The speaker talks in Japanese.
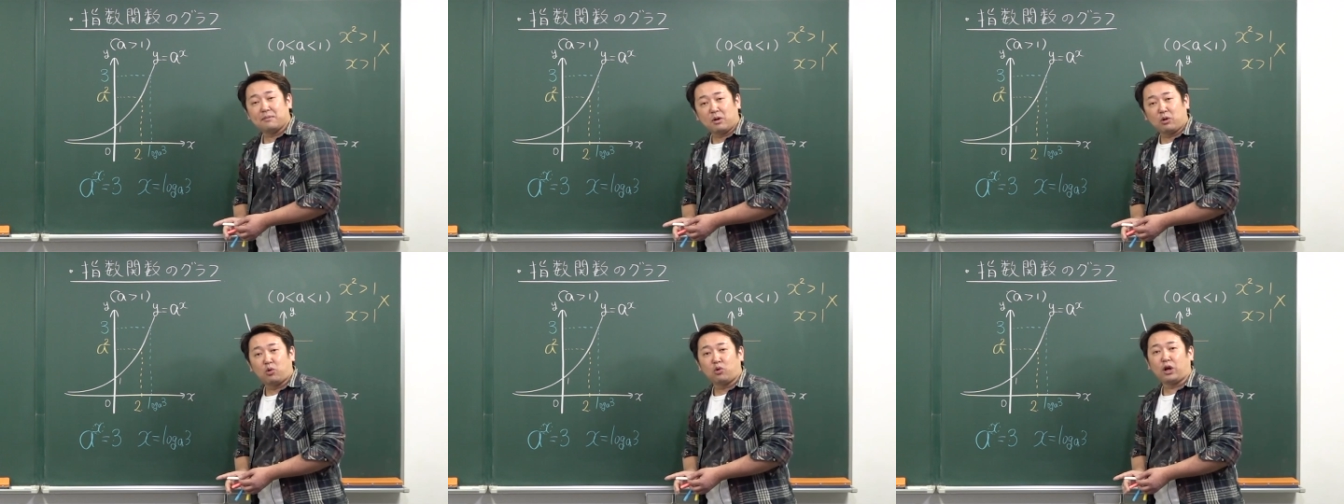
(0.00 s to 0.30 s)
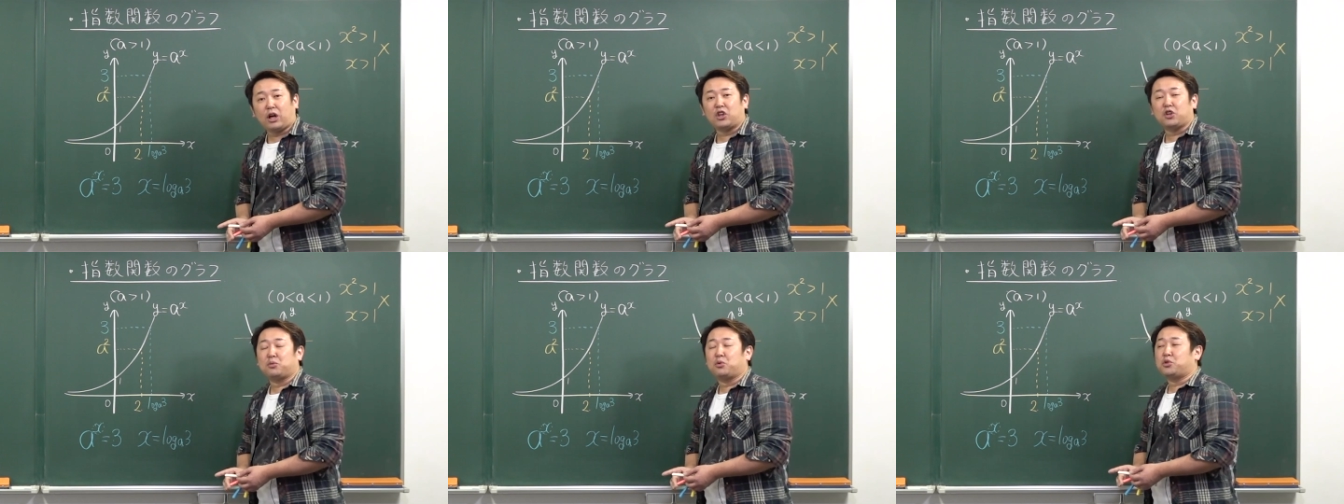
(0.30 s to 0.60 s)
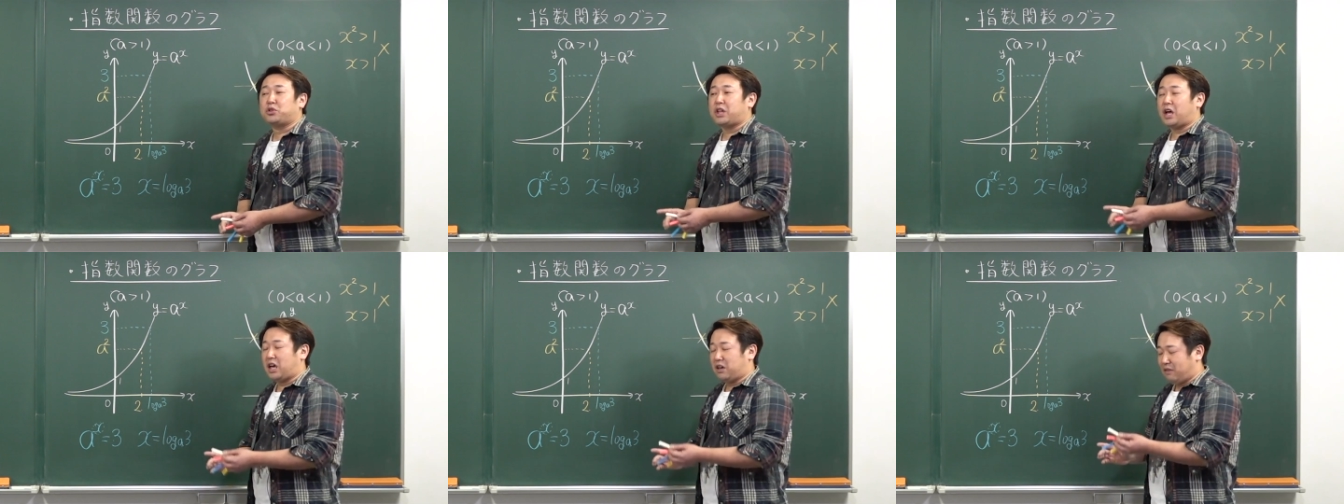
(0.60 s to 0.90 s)
まあ、今回の
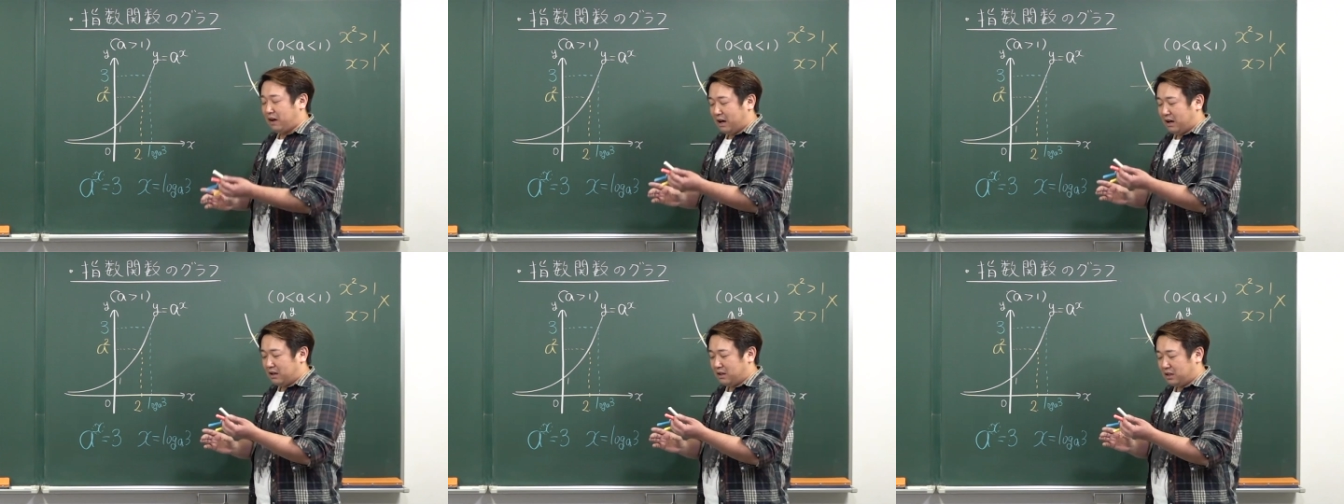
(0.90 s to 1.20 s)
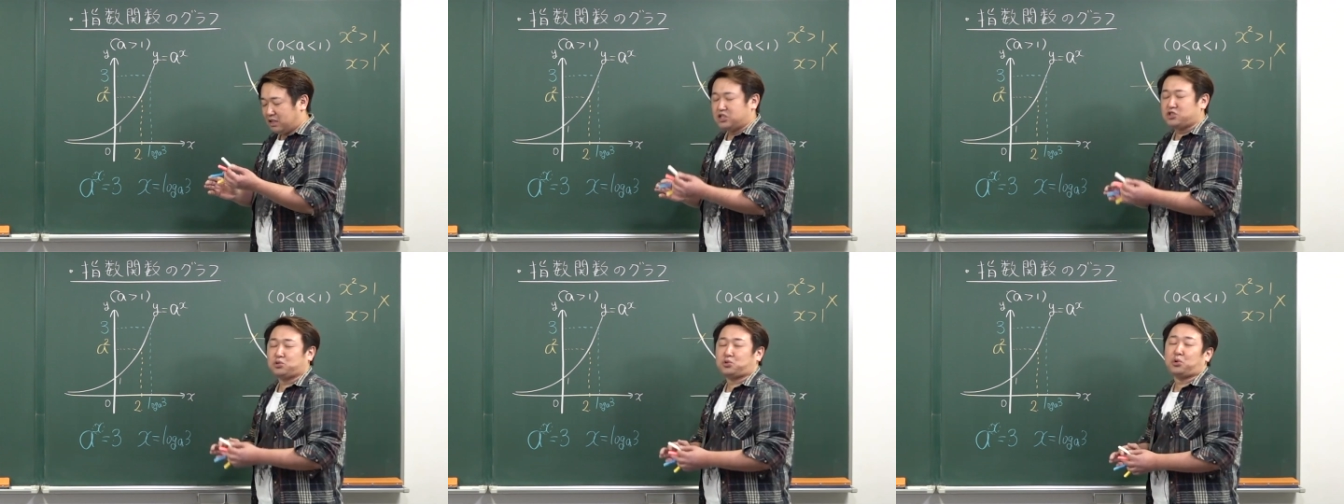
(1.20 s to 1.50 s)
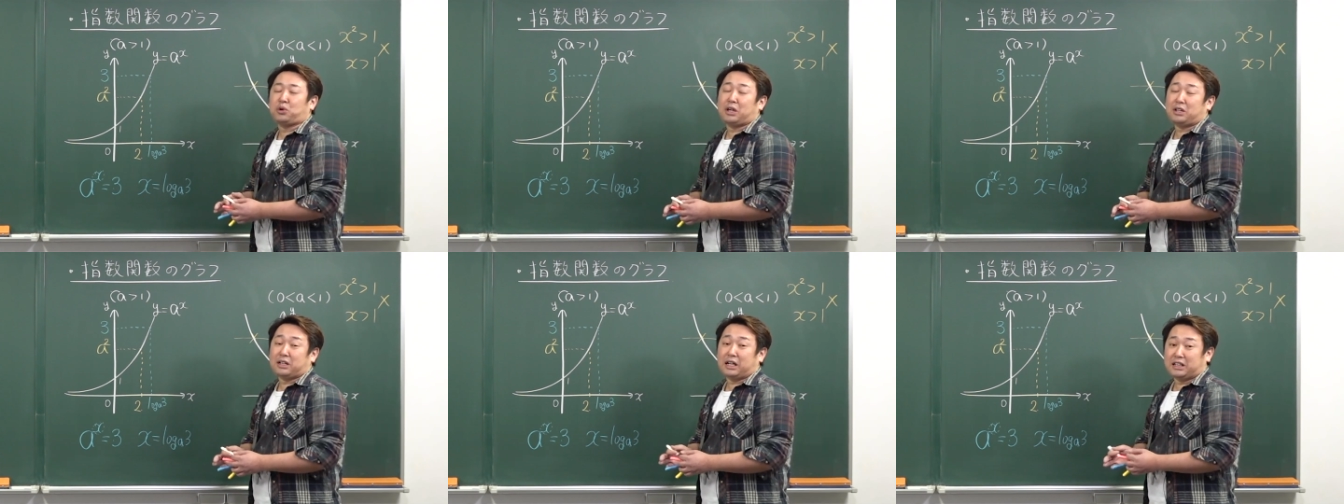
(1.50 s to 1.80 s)
問題は一応
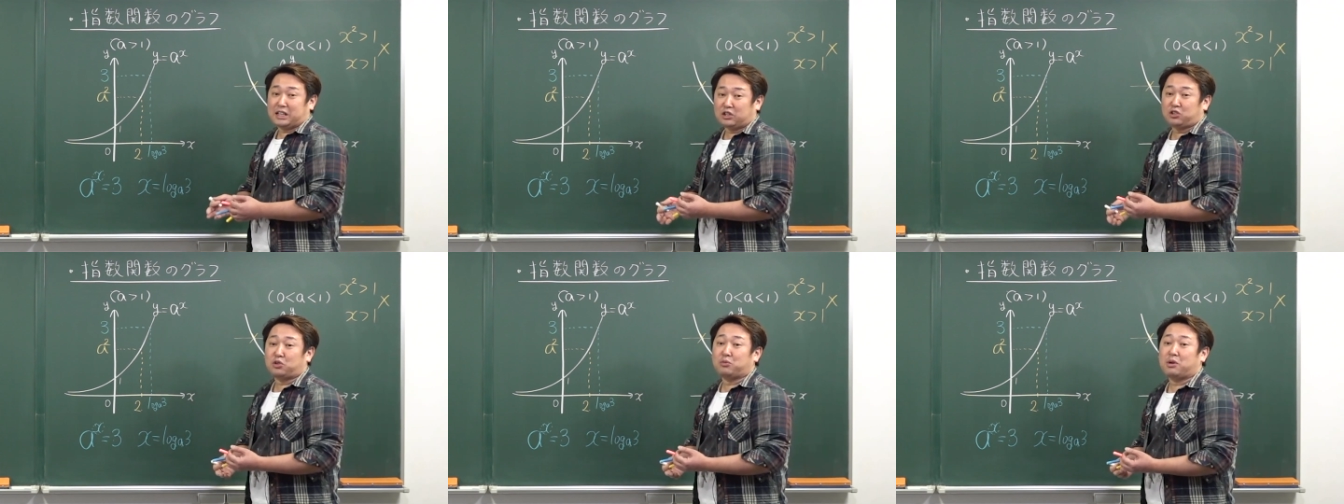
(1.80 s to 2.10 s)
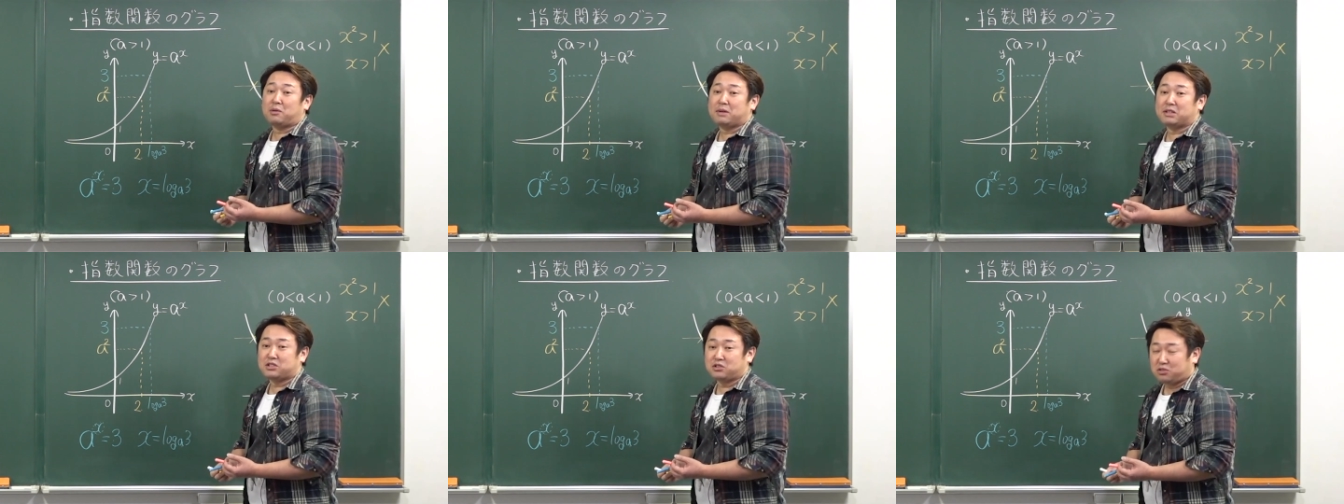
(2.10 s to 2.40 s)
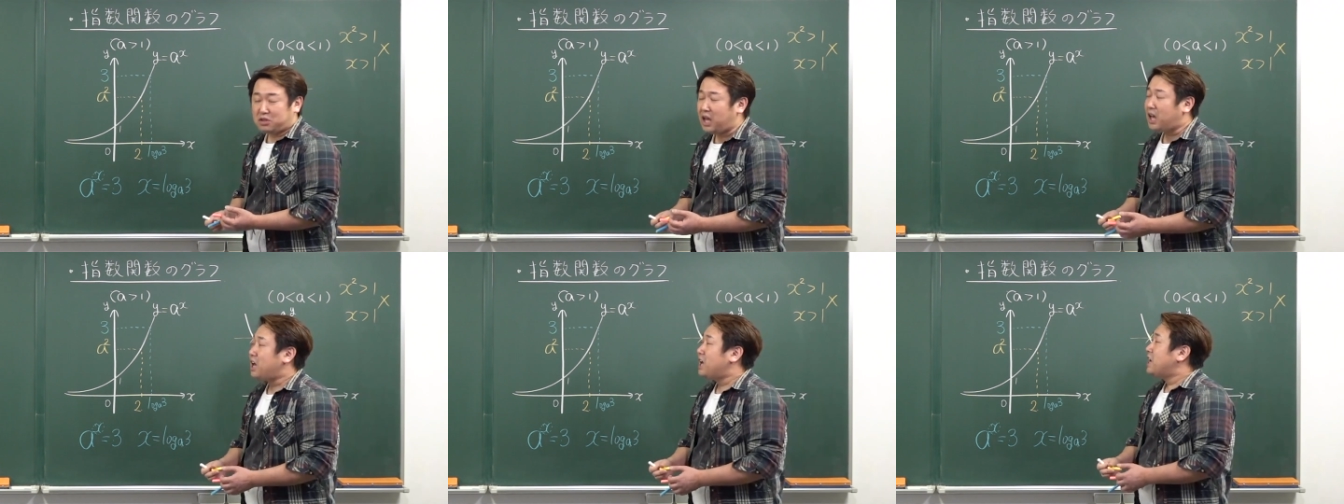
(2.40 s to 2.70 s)
解けるかなと思います
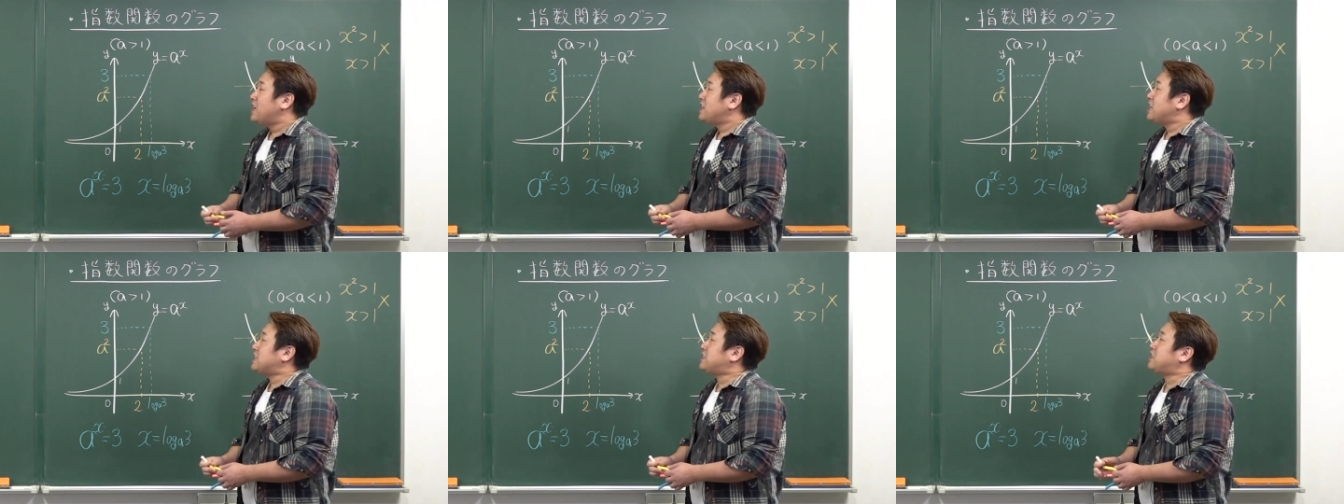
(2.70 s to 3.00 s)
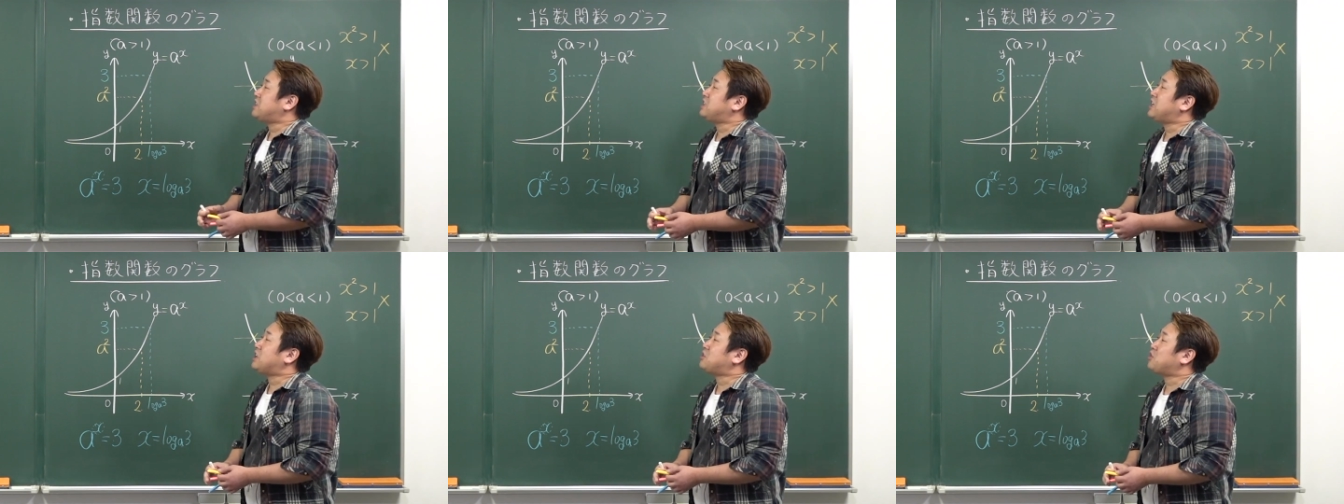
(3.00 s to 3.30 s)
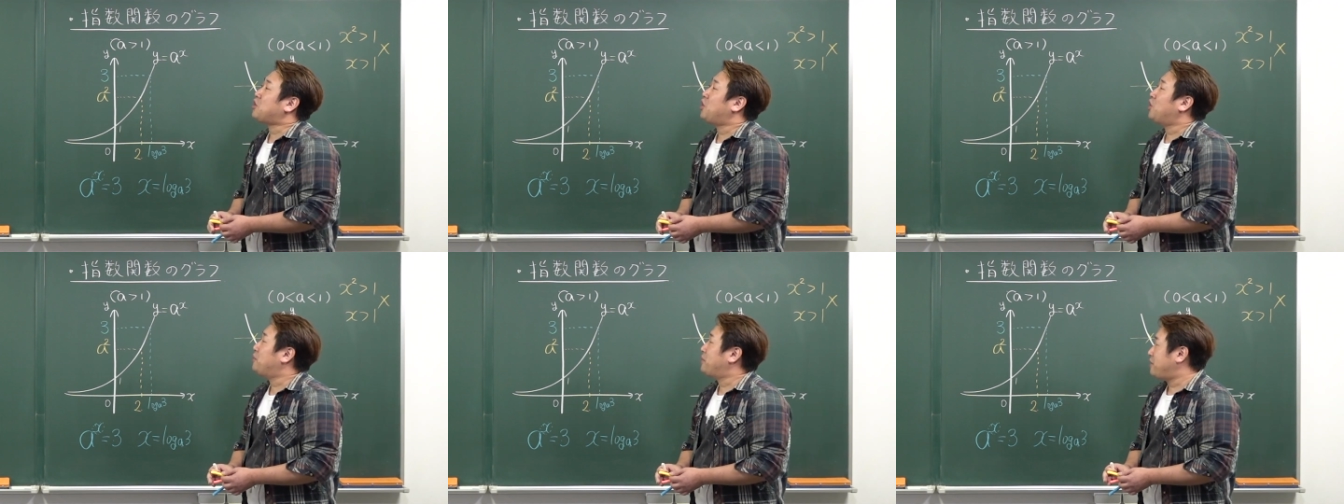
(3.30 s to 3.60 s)
ので、やっていきたい
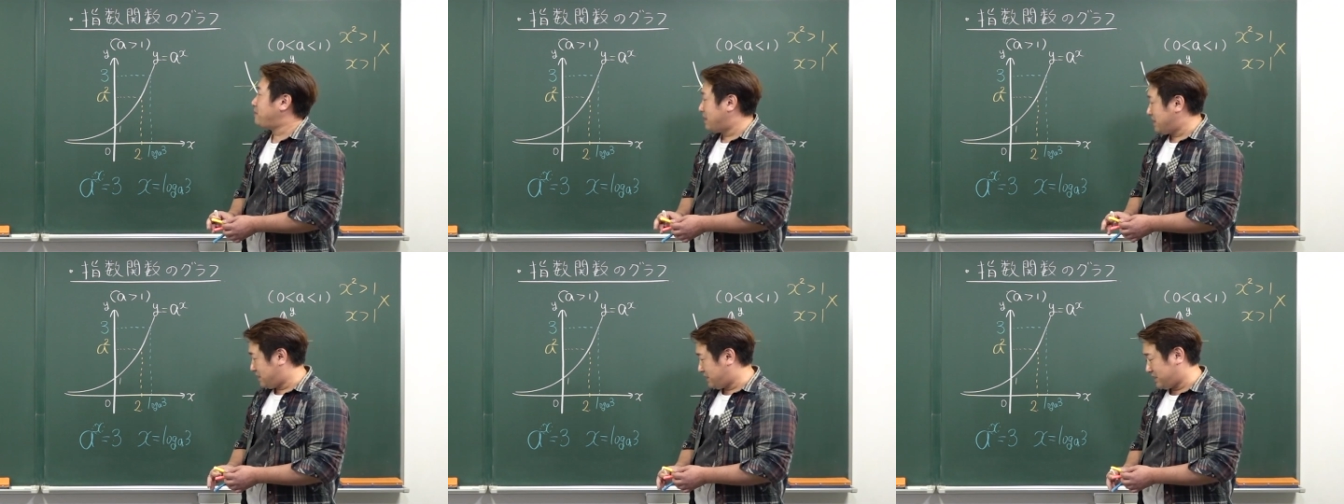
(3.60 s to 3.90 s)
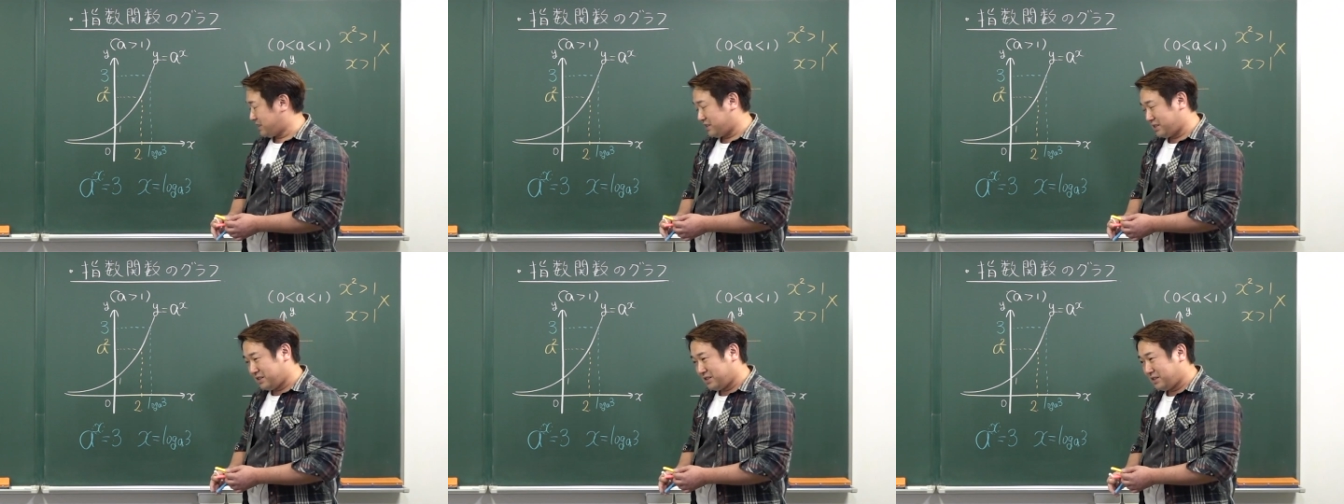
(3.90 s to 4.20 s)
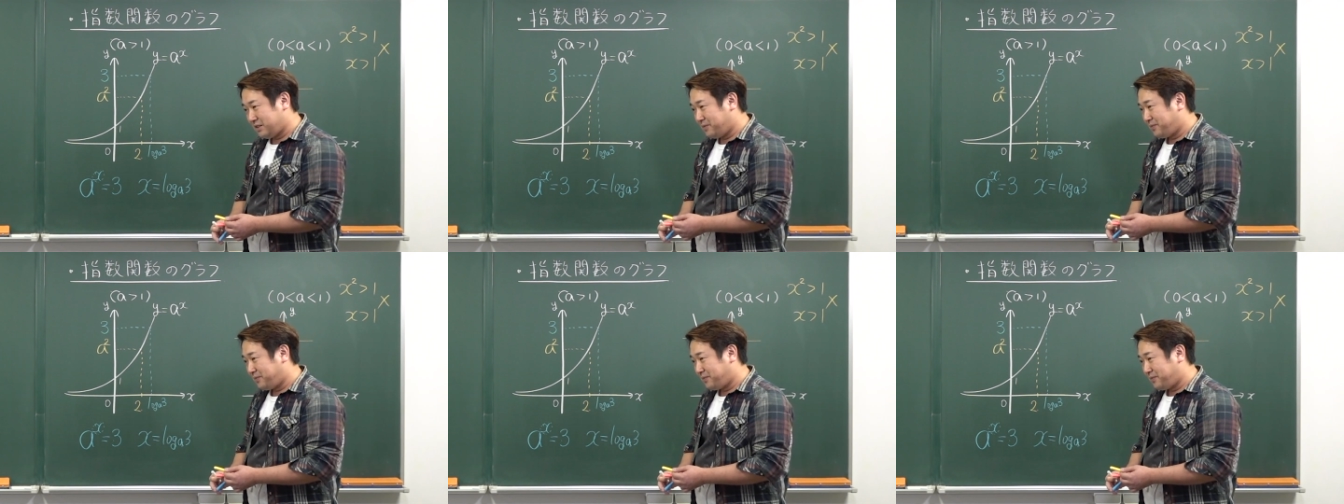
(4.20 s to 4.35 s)
と思います。